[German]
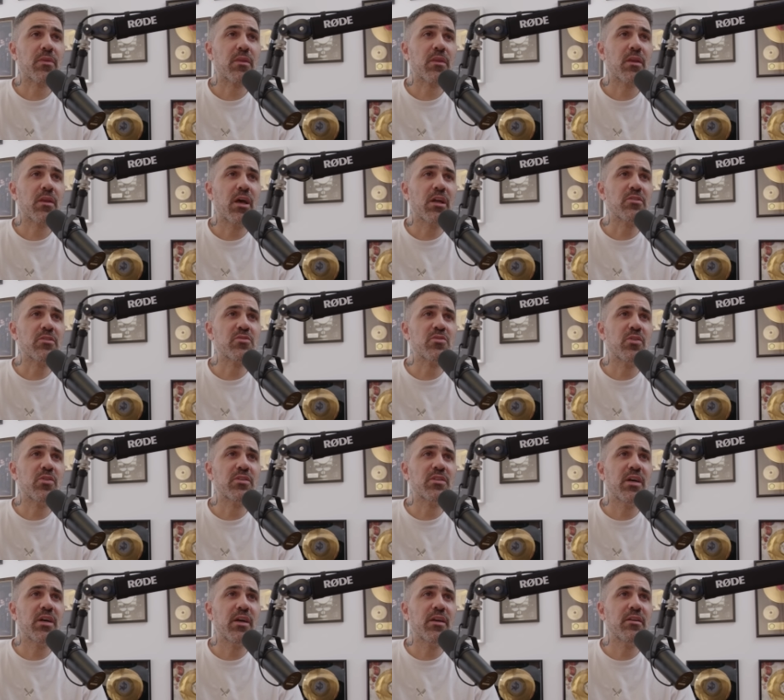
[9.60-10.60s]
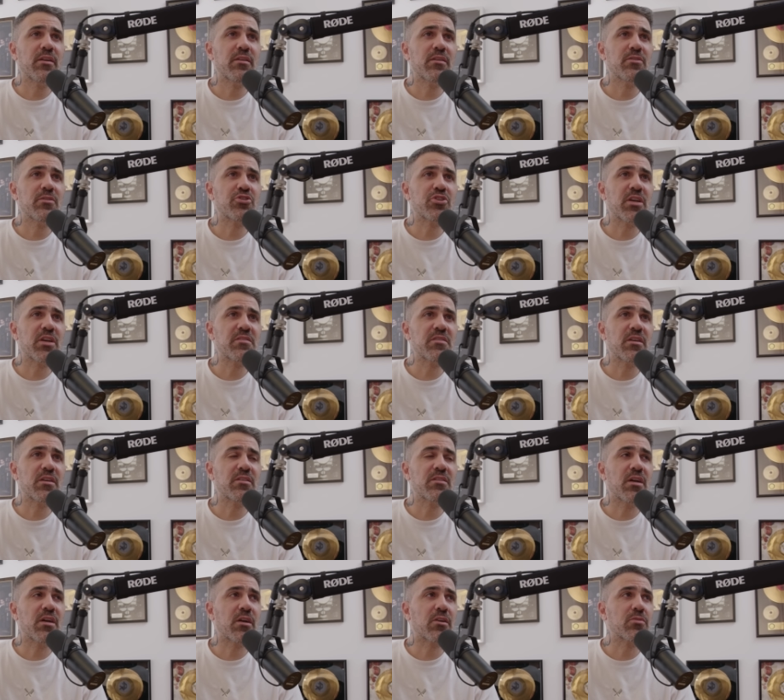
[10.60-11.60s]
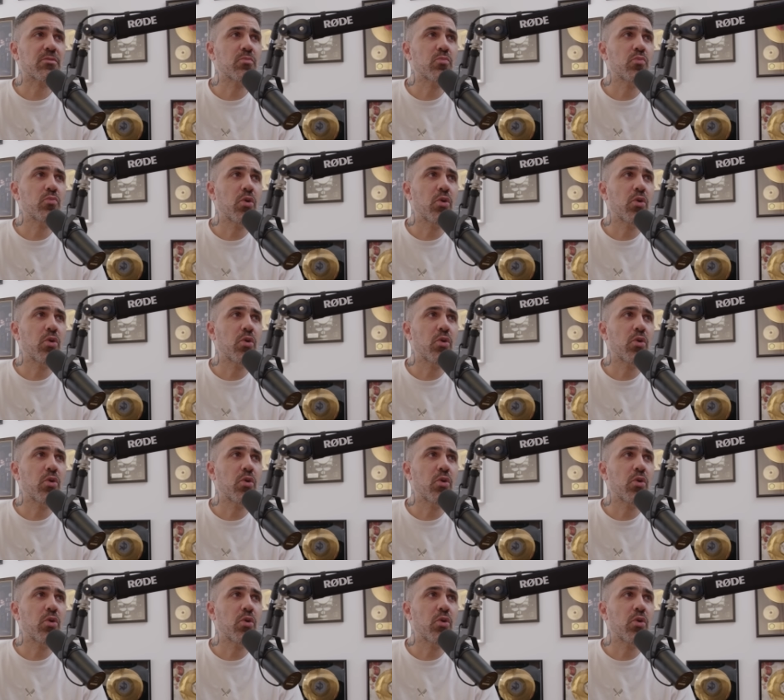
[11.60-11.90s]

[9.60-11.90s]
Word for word: Hattest du heute einen stressigen Tag?